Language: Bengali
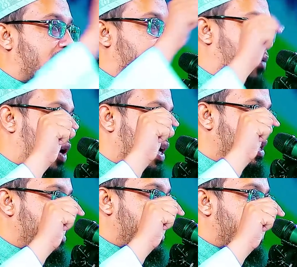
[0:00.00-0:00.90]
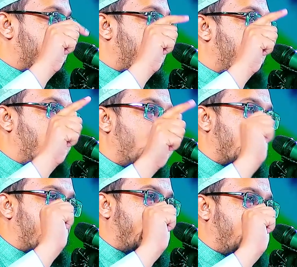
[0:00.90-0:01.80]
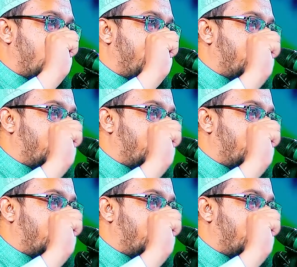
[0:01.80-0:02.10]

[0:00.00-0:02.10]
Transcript: সাথে পড়া তাহলে মহিলারা কি করবে